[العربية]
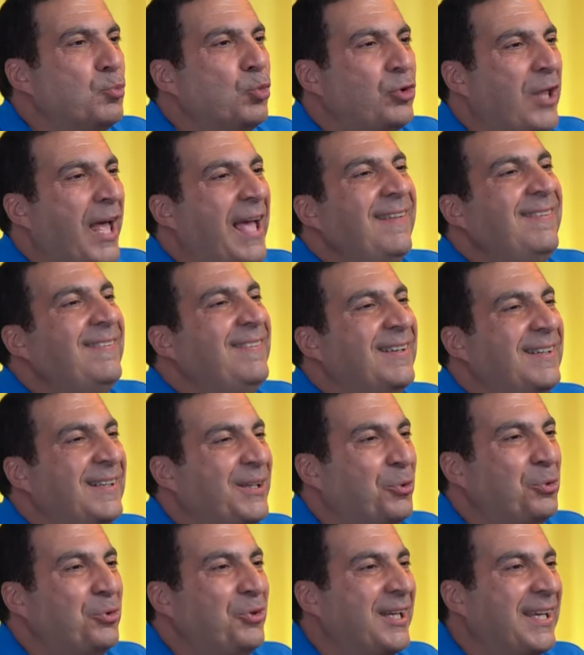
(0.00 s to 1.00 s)
متاثر
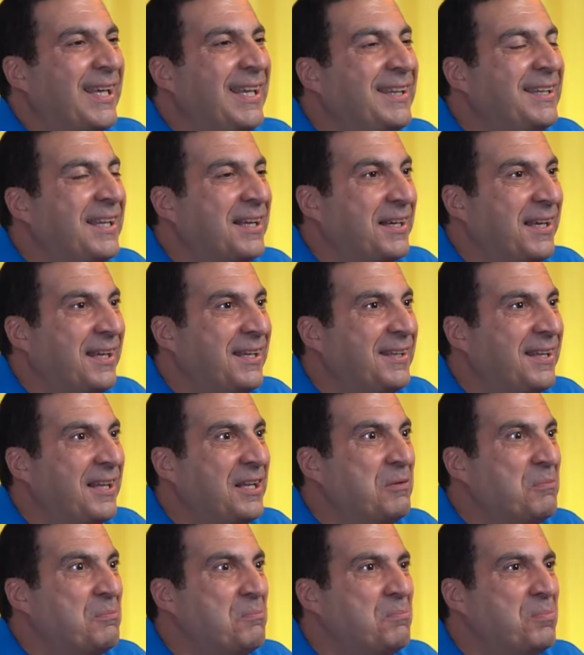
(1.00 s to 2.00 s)
كنت جدا
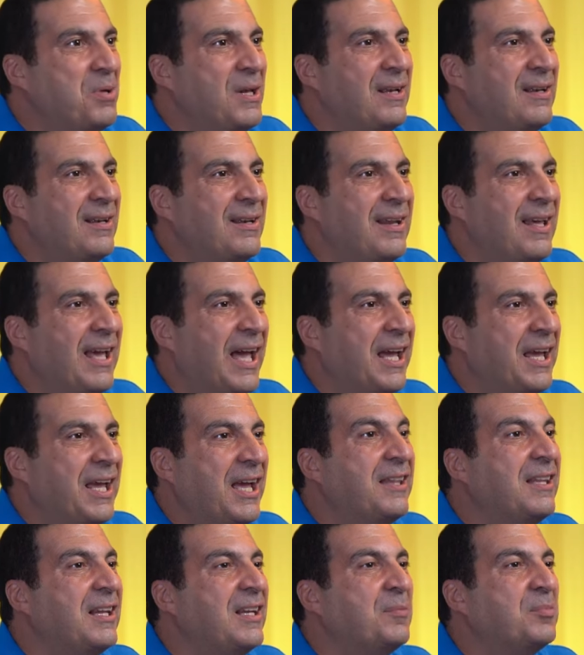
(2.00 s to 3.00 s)
جدا
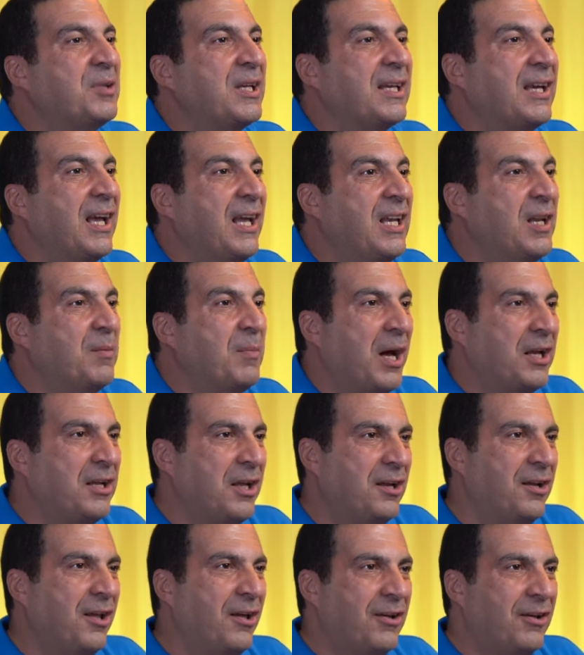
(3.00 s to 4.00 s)
بالايات اللي بتتكلم عن
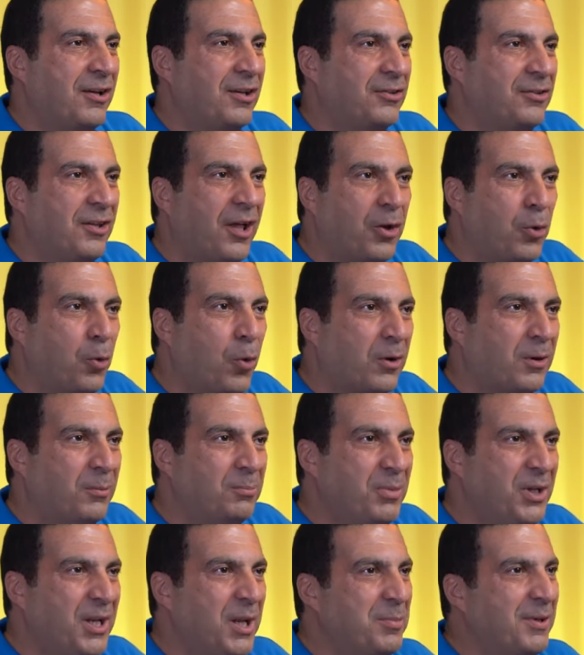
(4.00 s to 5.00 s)
علاقه تقوى
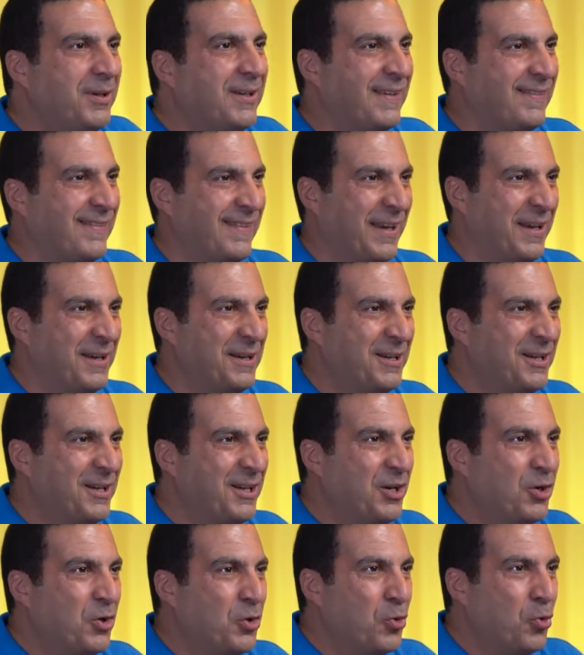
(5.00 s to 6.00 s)
ربنا بالرزق
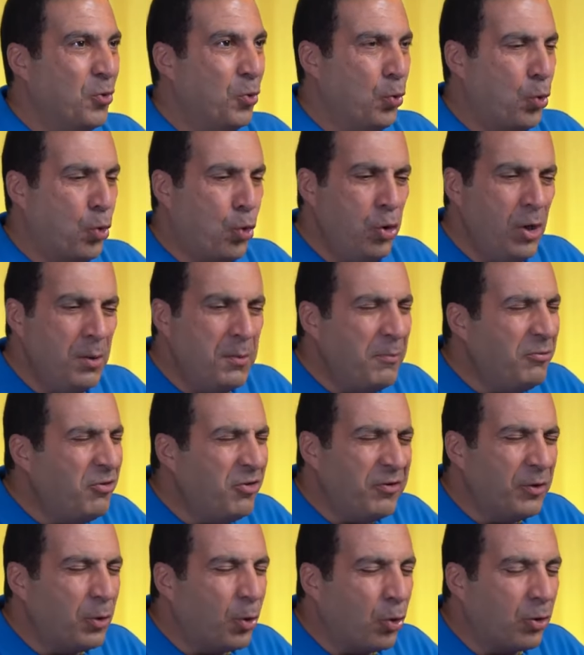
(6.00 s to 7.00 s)
وكل ما
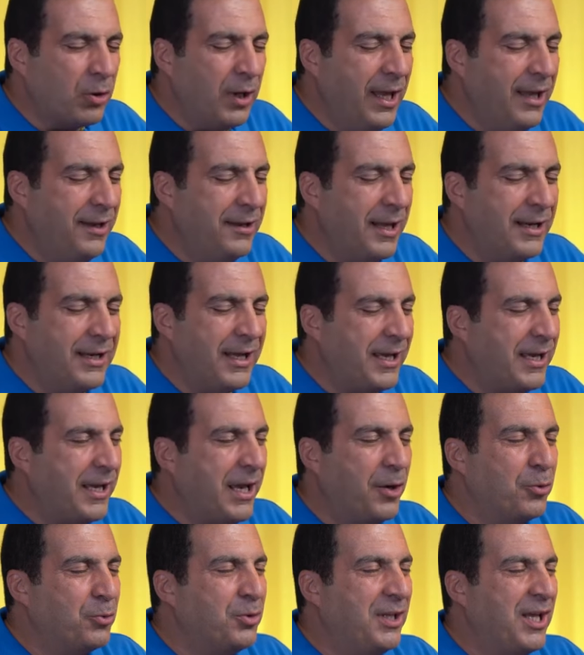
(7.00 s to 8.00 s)
امشي في القران
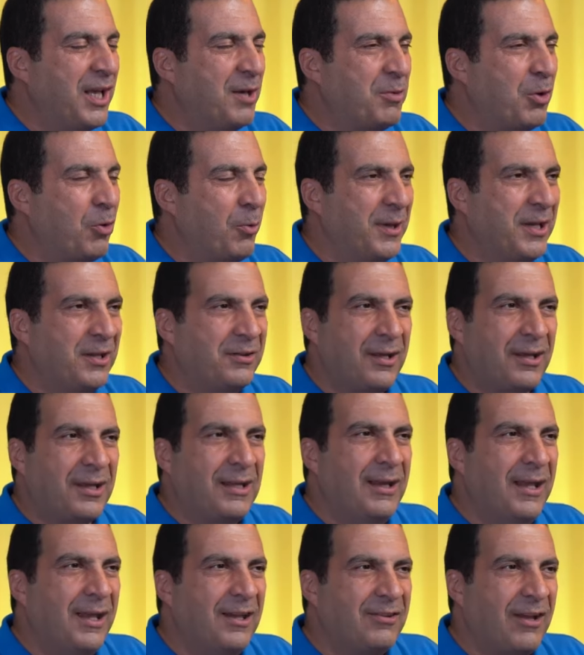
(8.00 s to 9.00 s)
الاقيها قدامي ومن يتق
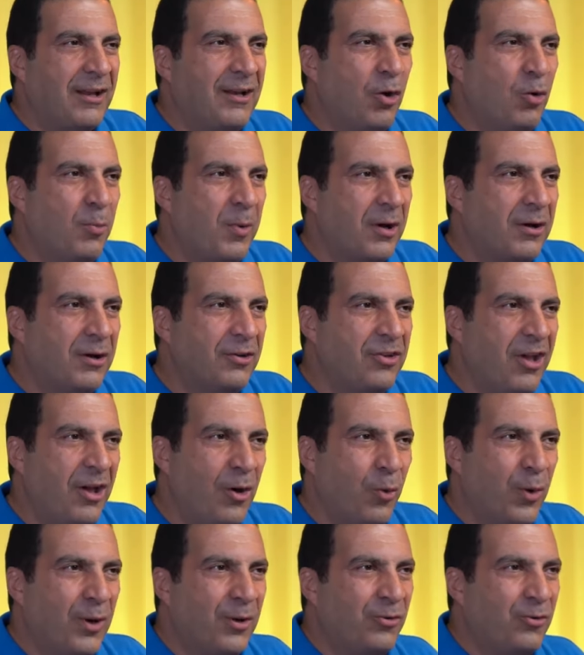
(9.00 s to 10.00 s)
الله يجعل له مخرجا
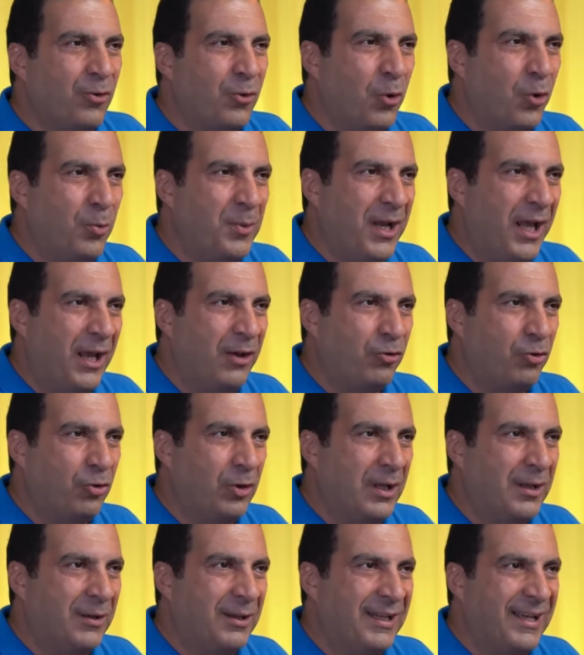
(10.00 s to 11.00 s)
ويرزقه من حيث
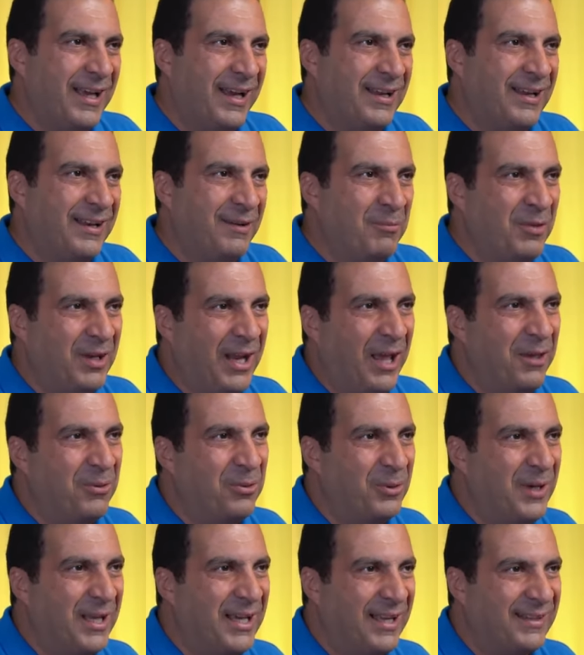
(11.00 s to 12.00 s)
لا من
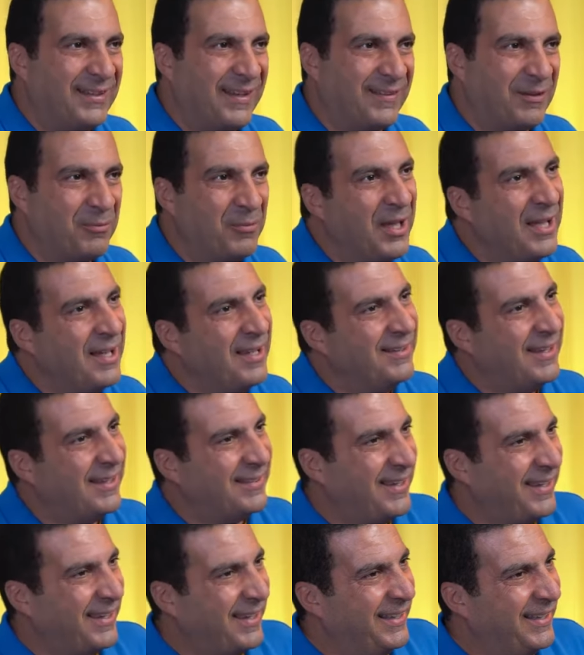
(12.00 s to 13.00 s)
حيث لا يحتسب
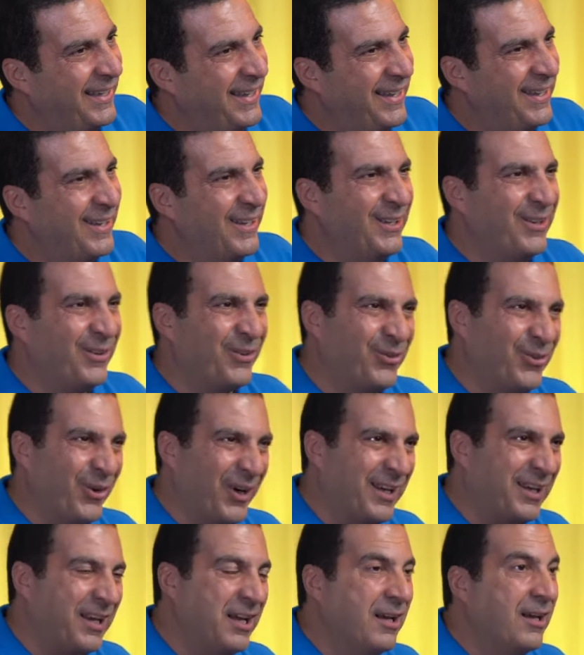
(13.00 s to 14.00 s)
تتقي الله
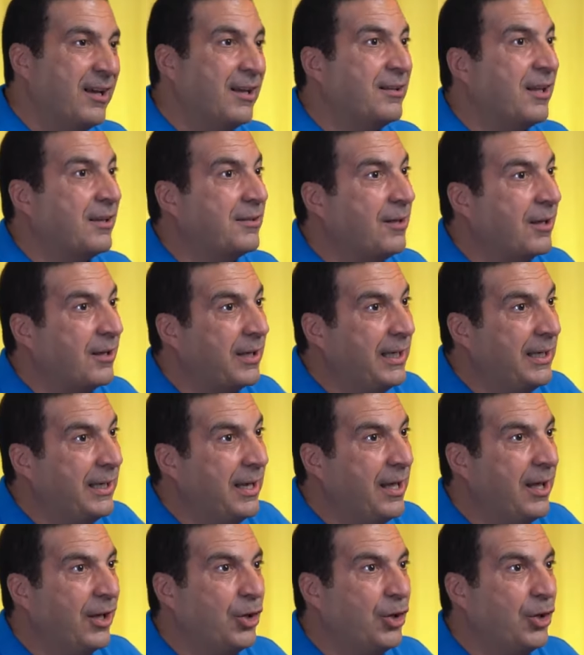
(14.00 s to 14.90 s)
يرزقك تتقي الله